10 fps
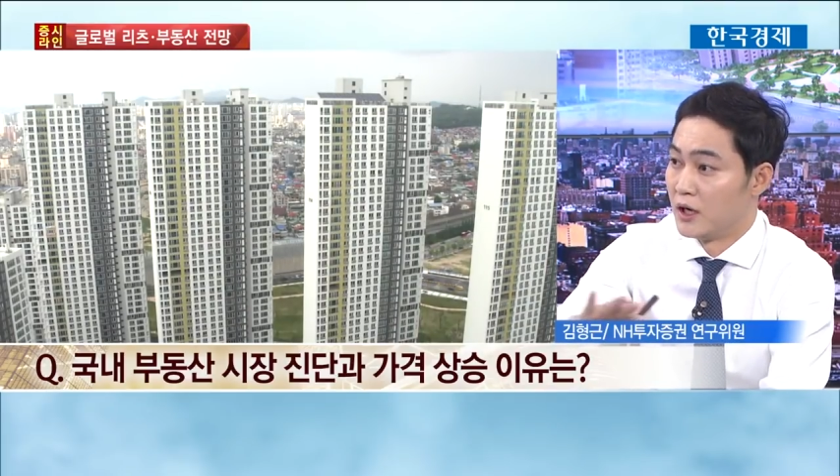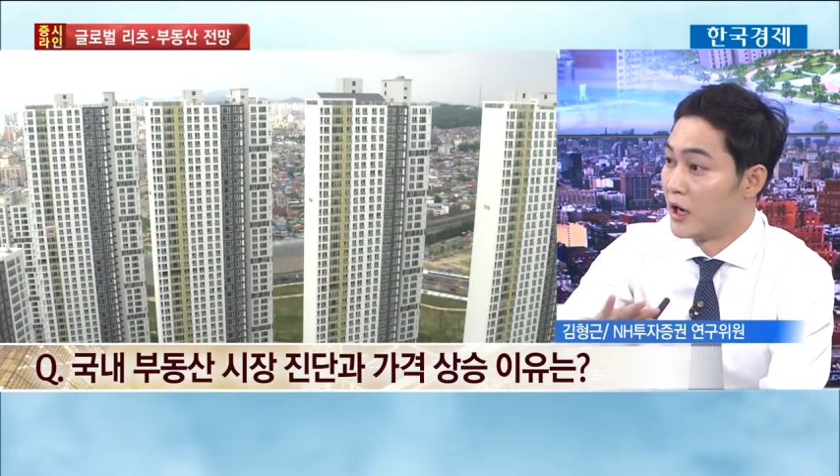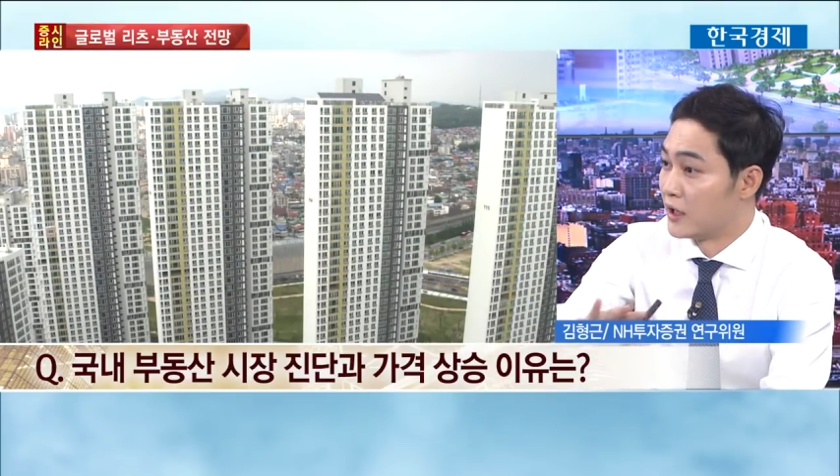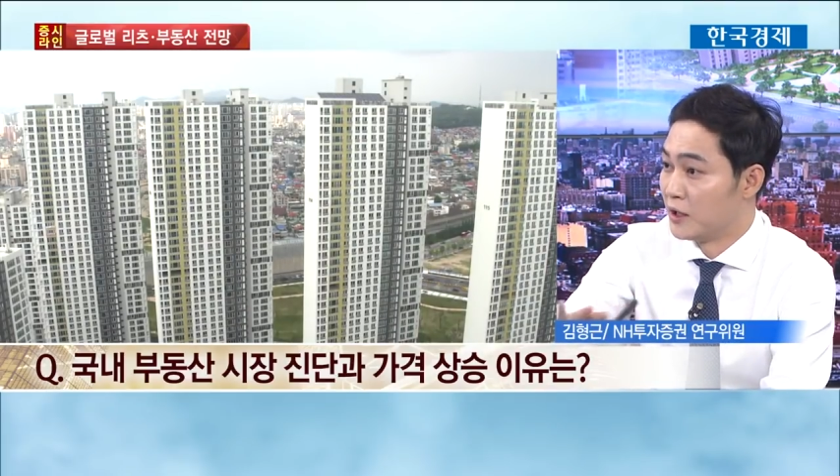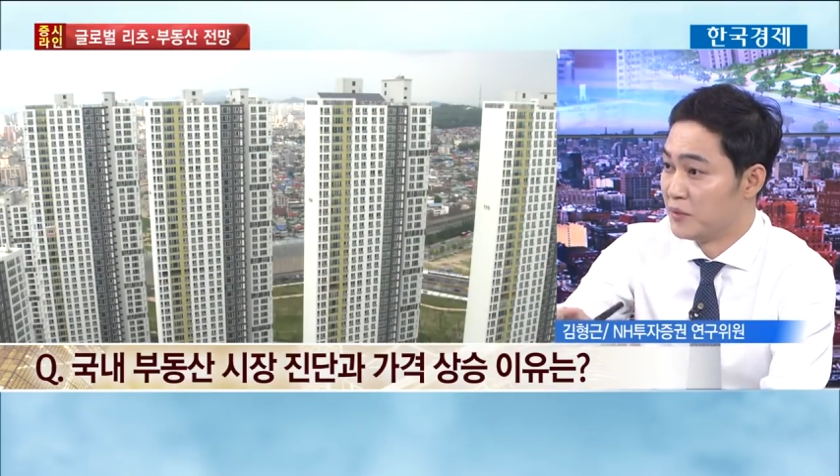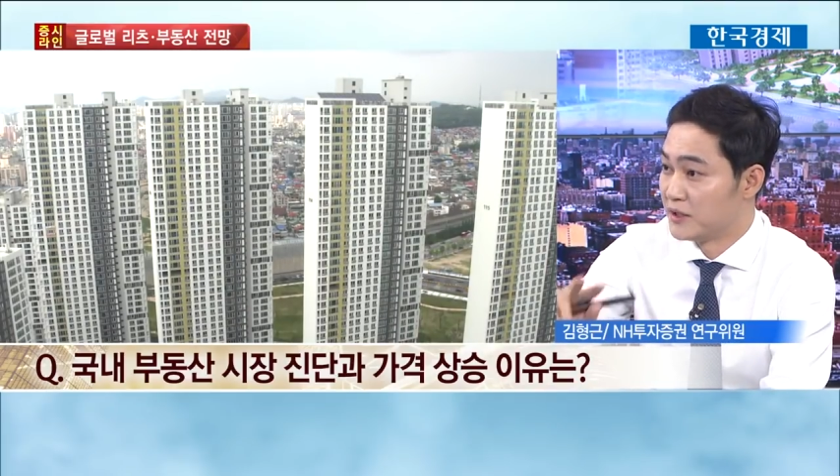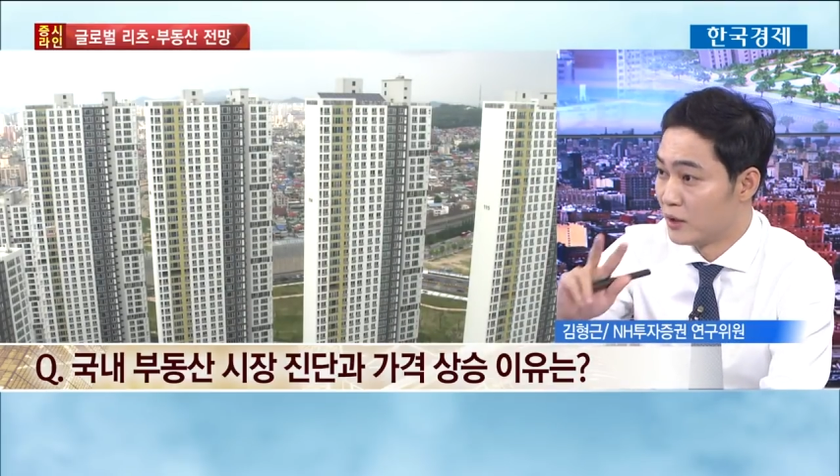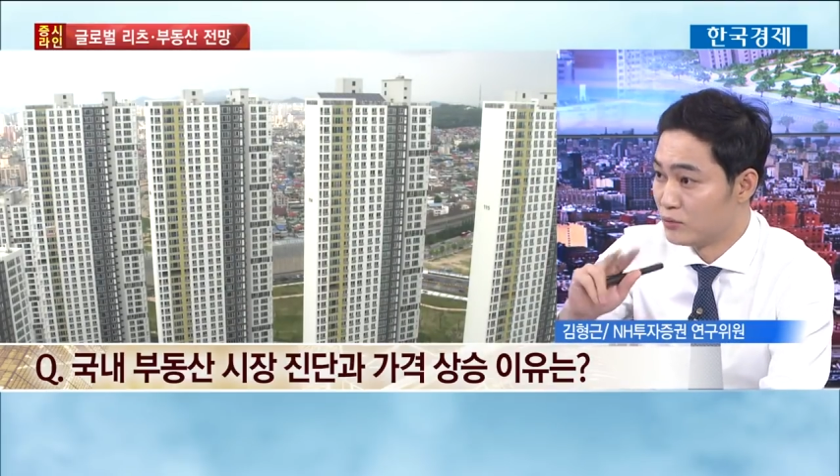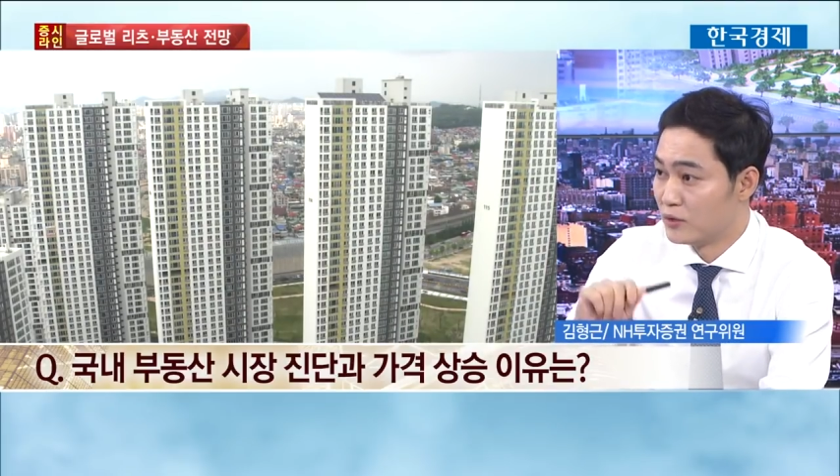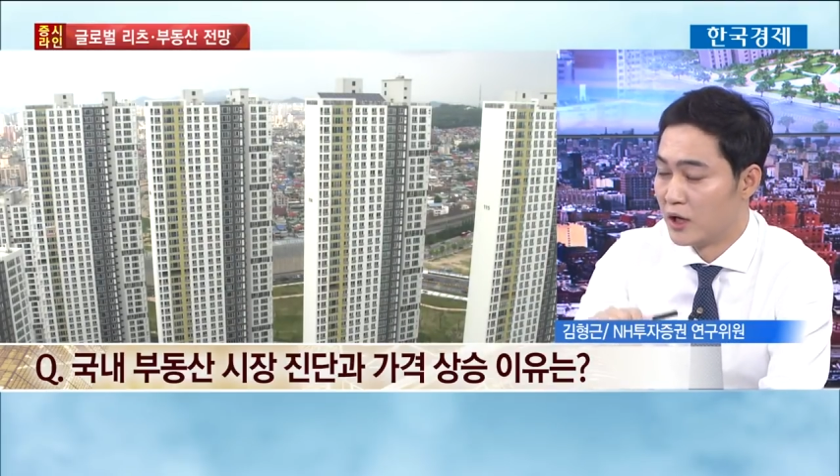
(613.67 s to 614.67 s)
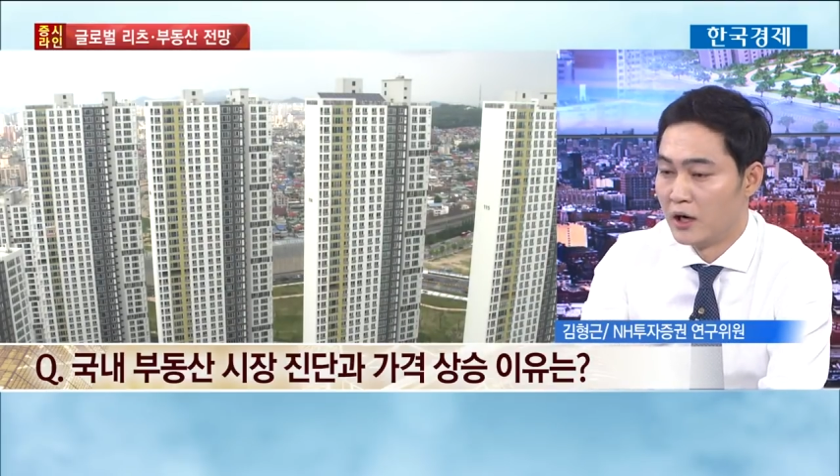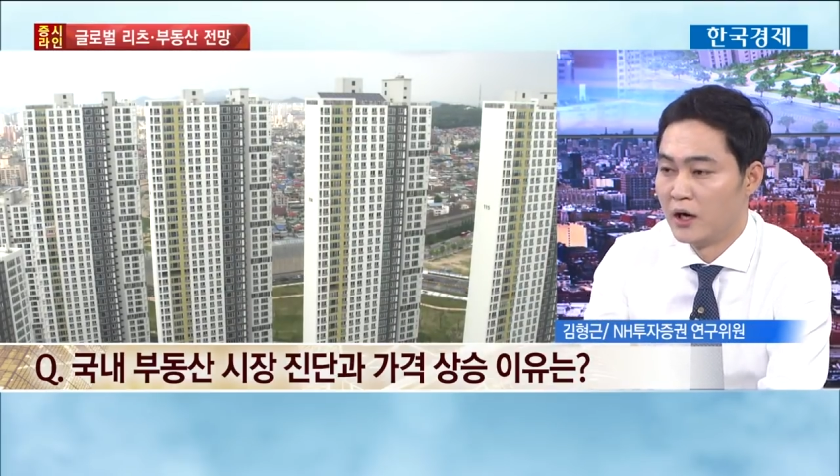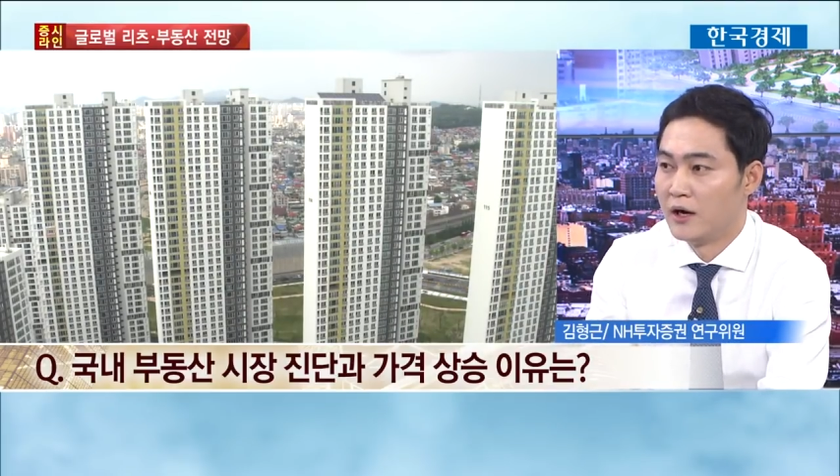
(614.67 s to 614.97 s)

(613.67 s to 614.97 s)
강남이 상가. 요즘 강남에